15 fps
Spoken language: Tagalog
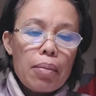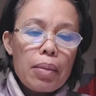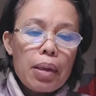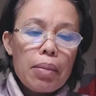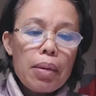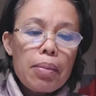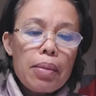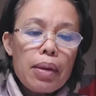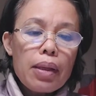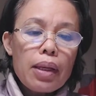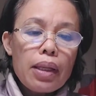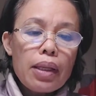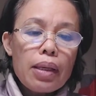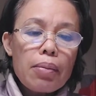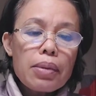
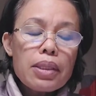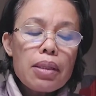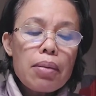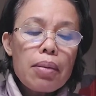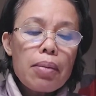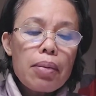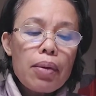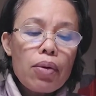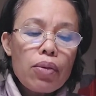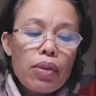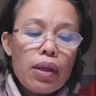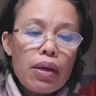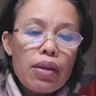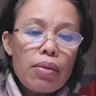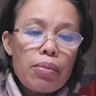nandiyan basta may
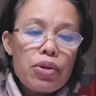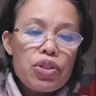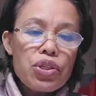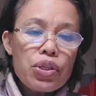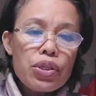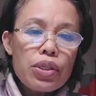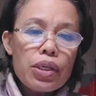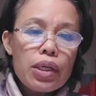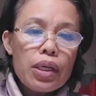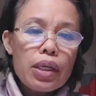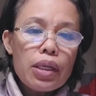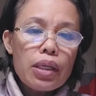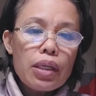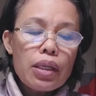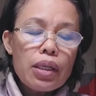contact number siya
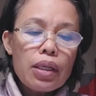dyan